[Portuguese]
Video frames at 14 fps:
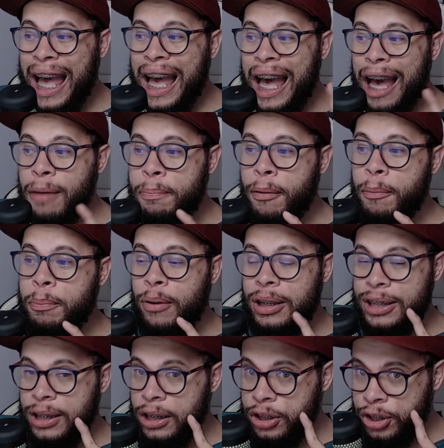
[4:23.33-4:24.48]
a
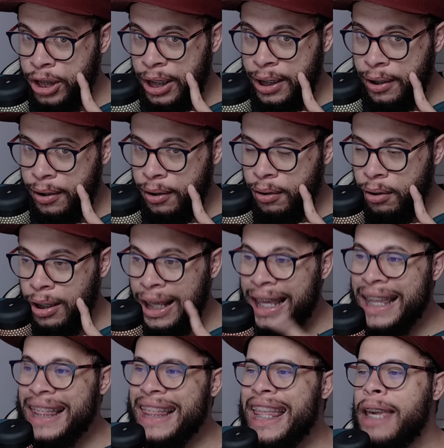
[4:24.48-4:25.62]
proposta chegue
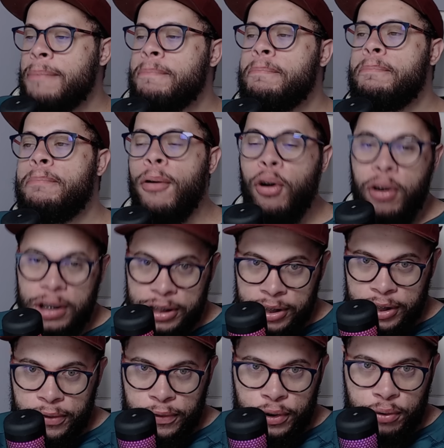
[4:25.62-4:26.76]
depois
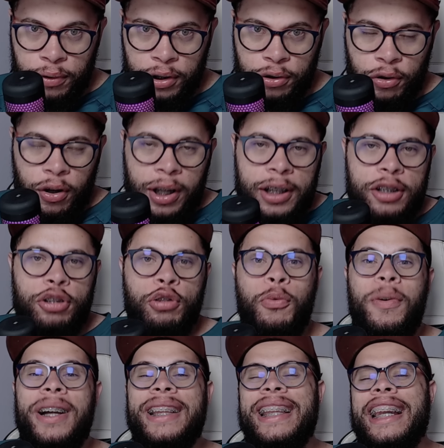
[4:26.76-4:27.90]
das 24 horas,
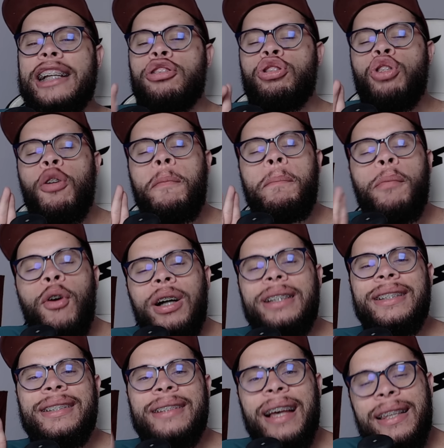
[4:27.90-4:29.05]
o André só
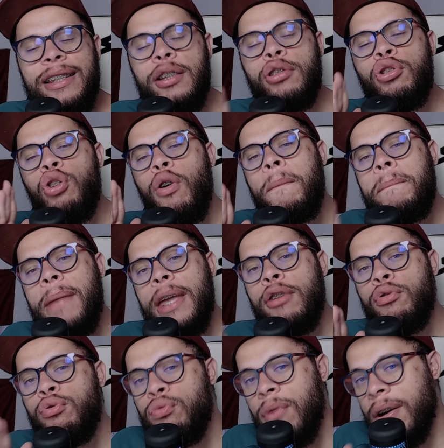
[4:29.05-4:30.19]
pode sair no meio
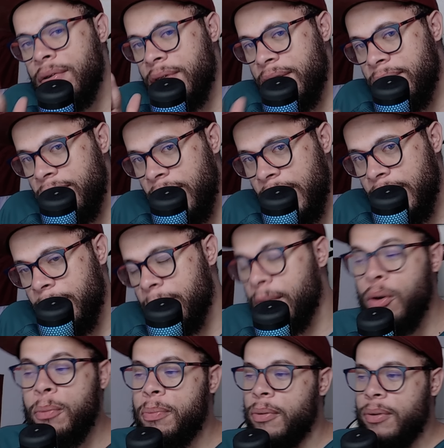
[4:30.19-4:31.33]
do ano que vem.
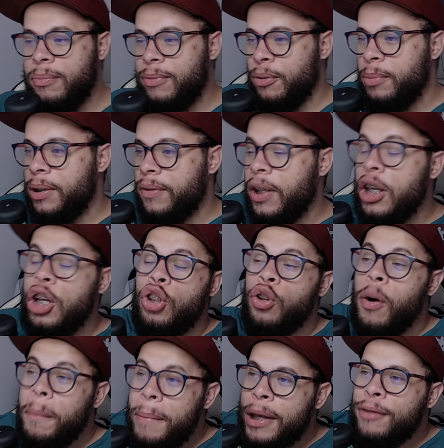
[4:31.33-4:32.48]
Opa, deu me livre.
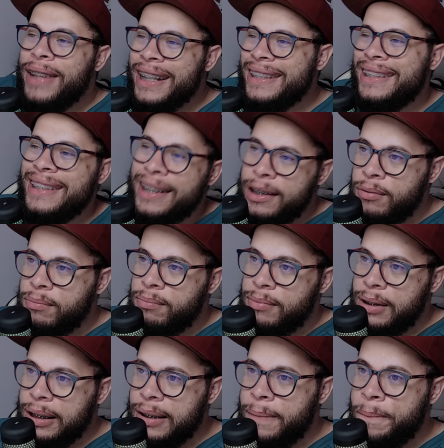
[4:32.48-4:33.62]
No meio desse ano,
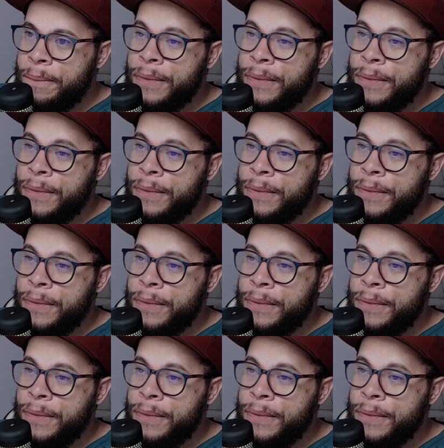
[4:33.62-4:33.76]
tá?